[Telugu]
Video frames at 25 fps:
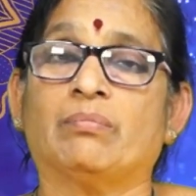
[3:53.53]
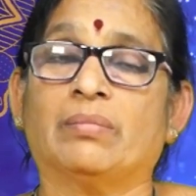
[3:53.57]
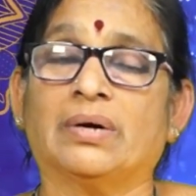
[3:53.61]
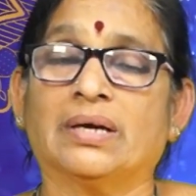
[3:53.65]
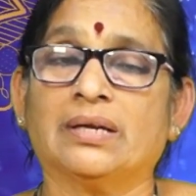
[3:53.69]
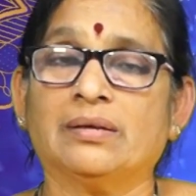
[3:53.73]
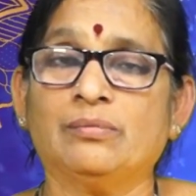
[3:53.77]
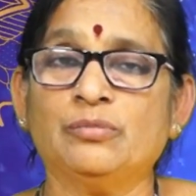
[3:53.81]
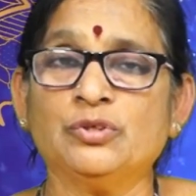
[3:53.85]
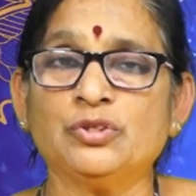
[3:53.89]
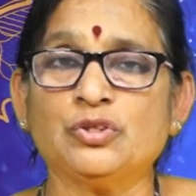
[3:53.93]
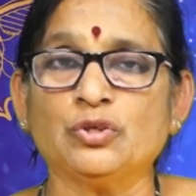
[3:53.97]

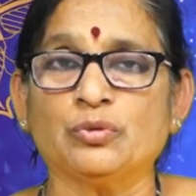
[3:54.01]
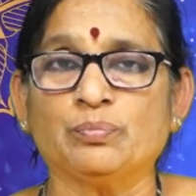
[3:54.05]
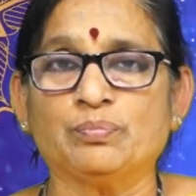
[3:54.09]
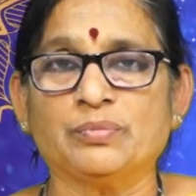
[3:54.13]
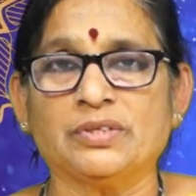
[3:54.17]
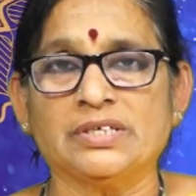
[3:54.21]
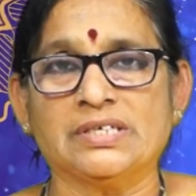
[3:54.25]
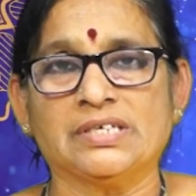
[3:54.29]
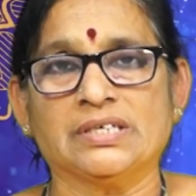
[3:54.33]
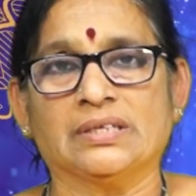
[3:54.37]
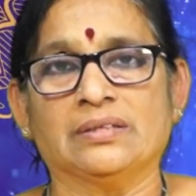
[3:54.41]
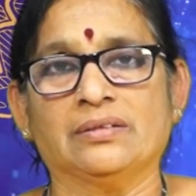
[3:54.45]
మనము
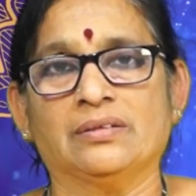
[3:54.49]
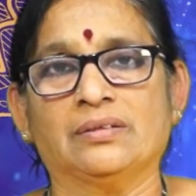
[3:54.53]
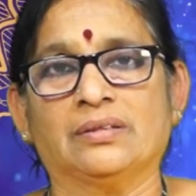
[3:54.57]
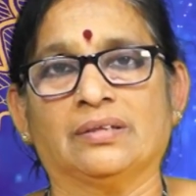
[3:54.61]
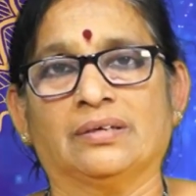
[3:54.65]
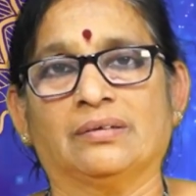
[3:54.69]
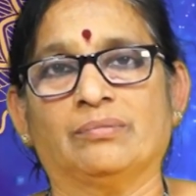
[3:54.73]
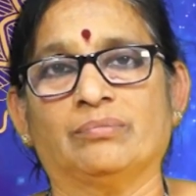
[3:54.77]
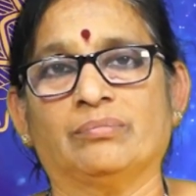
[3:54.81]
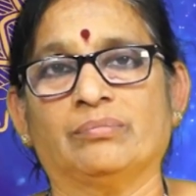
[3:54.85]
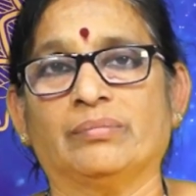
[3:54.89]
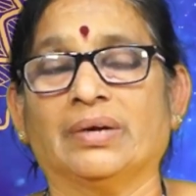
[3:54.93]
తృప్తి
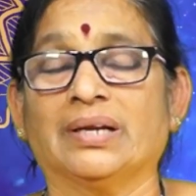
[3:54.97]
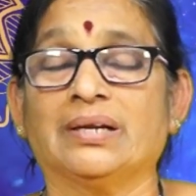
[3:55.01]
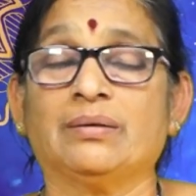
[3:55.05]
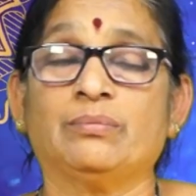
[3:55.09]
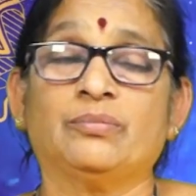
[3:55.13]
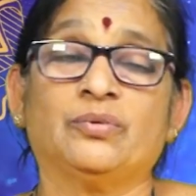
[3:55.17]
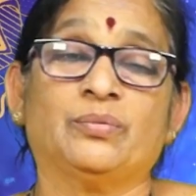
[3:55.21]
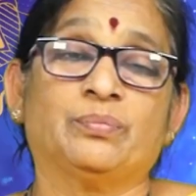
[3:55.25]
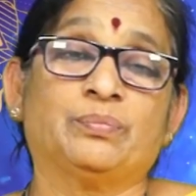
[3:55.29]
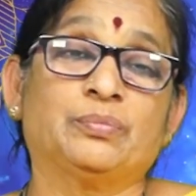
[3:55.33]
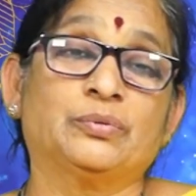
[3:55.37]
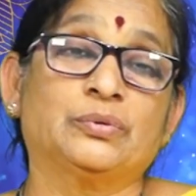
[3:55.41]
చెందుతాం
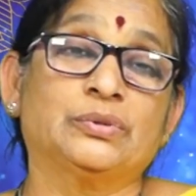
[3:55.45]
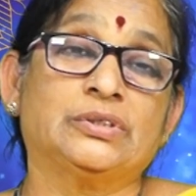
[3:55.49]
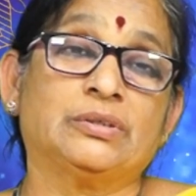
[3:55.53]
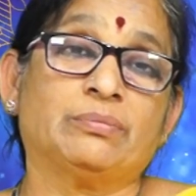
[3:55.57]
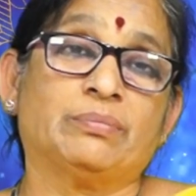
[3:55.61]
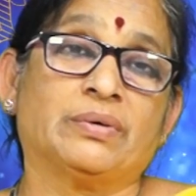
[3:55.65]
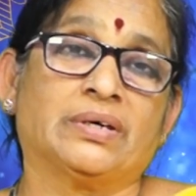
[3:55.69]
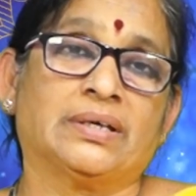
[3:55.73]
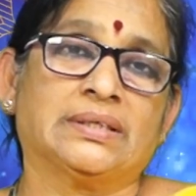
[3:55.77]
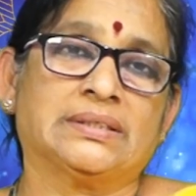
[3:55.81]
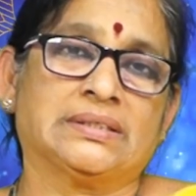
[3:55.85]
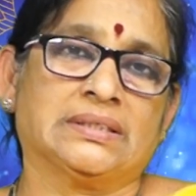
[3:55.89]
మనము పూజ
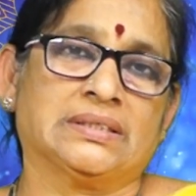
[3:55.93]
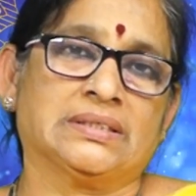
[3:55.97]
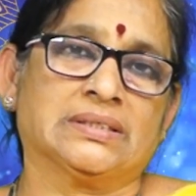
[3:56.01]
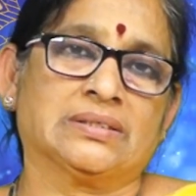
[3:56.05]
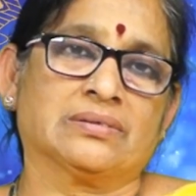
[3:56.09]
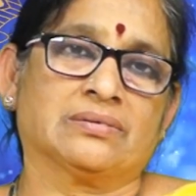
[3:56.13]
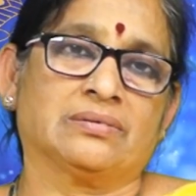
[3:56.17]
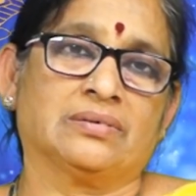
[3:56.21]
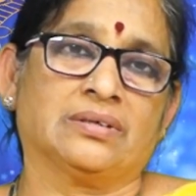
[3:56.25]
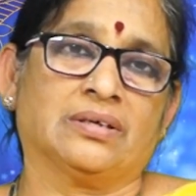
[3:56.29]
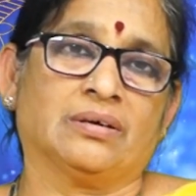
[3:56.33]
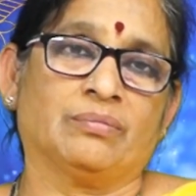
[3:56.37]
బాగా
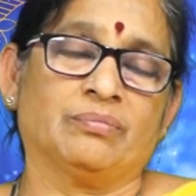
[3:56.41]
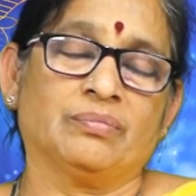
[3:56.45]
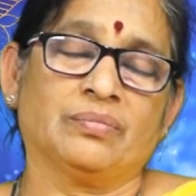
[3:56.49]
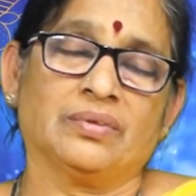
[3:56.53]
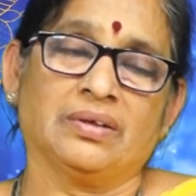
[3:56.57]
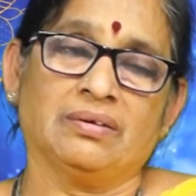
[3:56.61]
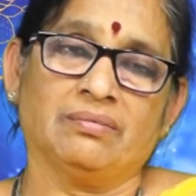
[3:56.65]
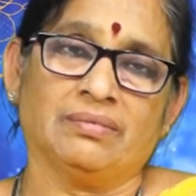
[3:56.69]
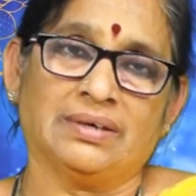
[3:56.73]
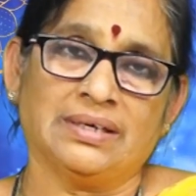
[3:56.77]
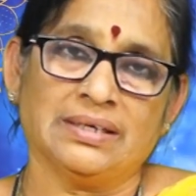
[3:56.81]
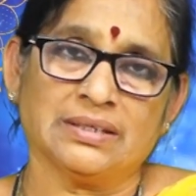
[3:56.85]
చేసుకున్నాం
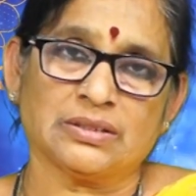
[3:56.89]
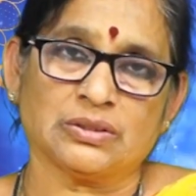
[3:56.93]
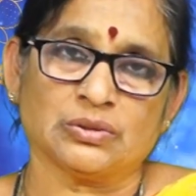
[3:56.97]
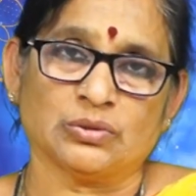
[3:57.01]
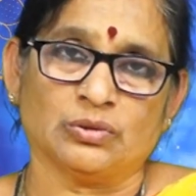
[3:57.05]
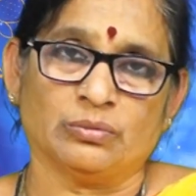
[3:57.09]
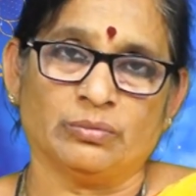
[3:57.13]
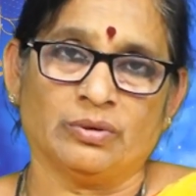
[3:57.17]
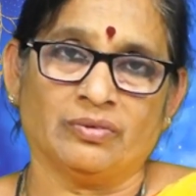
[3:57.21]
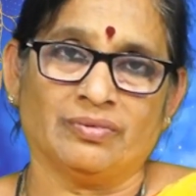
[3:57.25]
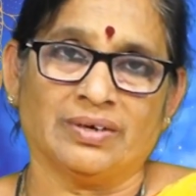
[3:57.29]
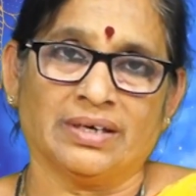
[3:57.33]
ఇవాళ
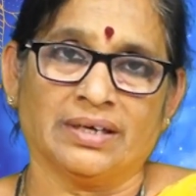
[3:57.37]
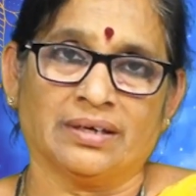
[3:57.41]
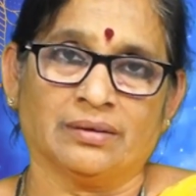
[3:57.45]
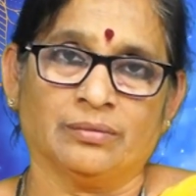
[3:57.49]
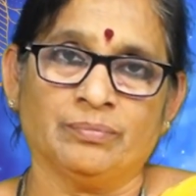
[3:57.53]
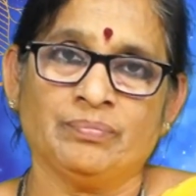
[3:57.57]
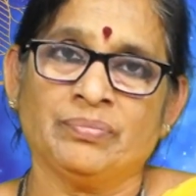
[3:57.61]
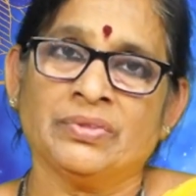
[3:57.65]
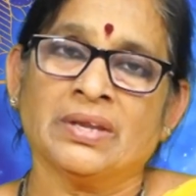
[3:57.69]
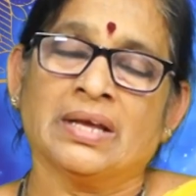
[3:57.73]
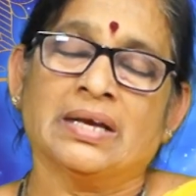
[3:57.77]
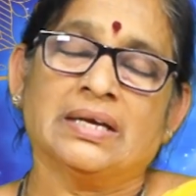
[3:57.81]

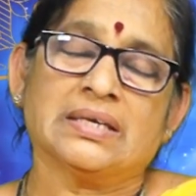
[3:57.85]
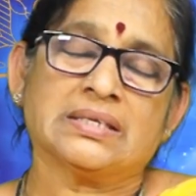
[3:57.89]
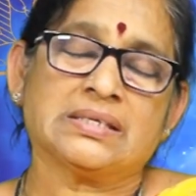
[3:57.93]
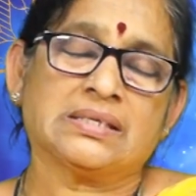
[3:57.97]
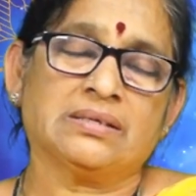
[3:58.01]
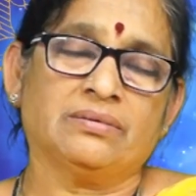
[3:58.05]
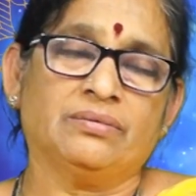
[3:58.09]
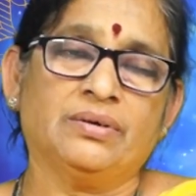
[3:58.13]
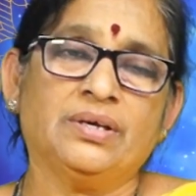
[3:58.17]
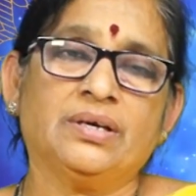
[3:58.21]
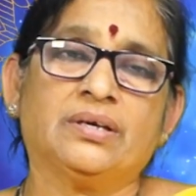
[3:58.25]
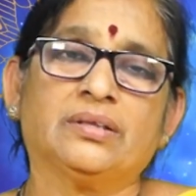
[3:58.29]
సోమవారం
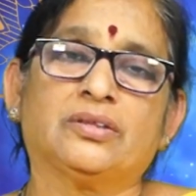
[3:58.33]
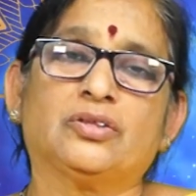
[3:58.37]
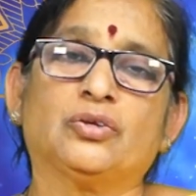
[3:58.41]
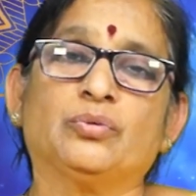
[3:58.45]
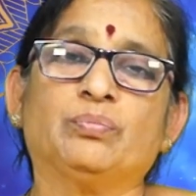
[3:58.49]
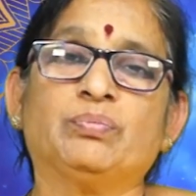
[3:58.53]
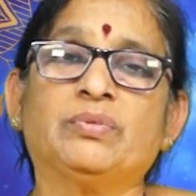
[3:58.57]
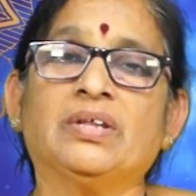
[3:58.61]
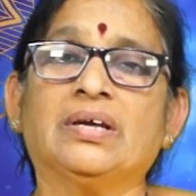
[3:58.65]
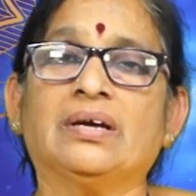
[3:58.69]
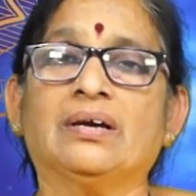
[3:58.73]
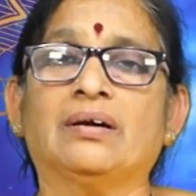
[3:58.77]
శివుడికి
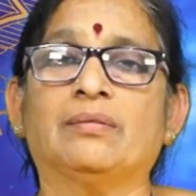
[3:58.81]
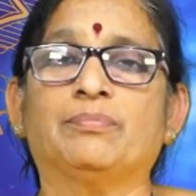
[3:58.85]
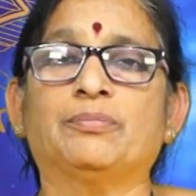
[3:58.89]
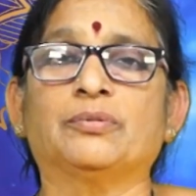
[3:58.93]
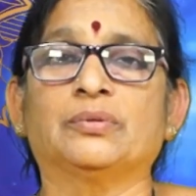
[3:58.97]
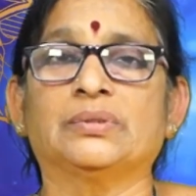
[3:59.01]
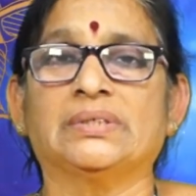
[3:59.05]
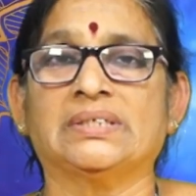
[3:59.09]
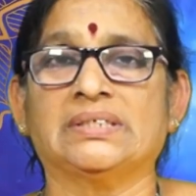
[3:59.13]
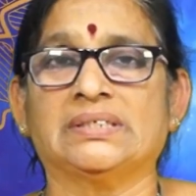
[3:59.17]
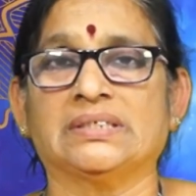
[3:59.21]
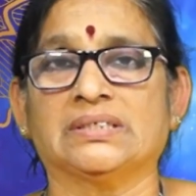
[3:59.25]
తృప్తిగా
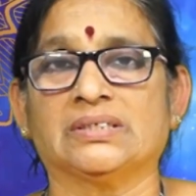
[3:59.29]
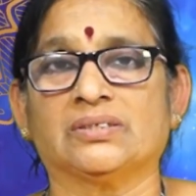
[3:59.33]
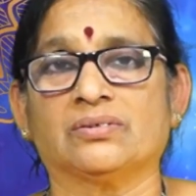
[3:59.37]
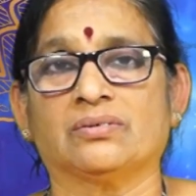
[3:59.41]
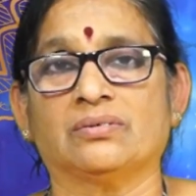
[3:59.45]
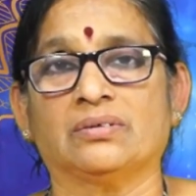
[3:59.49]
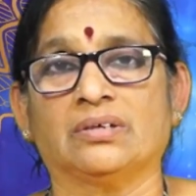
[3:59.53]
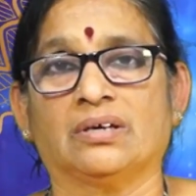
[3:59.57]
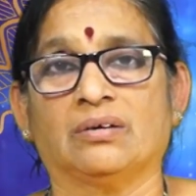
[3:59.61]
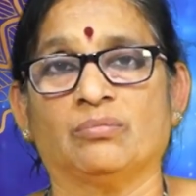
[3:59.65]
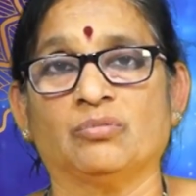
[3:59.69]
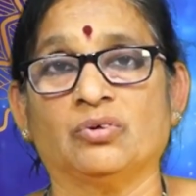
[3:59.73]
పూజ
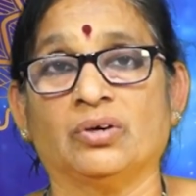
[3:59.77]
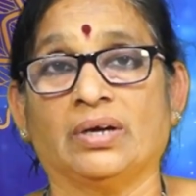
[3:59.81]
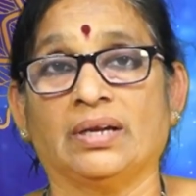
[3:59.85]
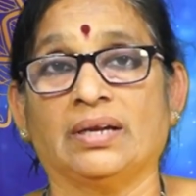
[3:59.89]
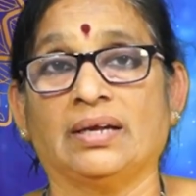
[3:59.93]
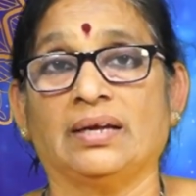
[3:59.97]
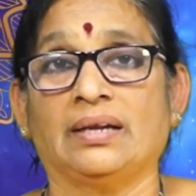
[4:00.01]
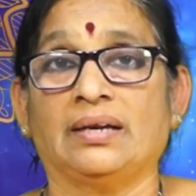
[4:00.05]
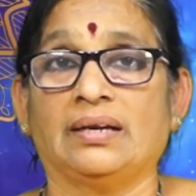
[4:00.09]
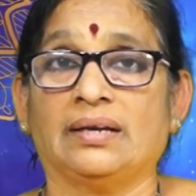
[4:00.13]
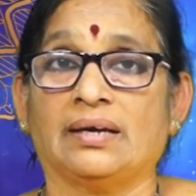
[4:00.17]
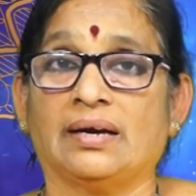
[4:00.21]
చేసుకున్నాము
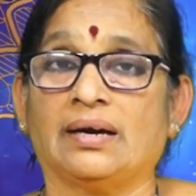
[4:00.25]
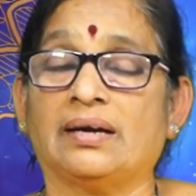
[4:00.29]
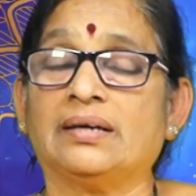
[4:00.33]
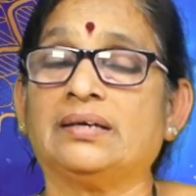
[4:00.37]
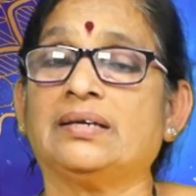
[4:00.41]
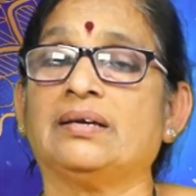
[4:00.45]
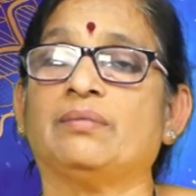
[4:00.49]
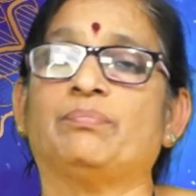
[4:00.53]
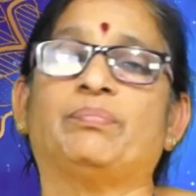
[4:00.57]
అనే లాటి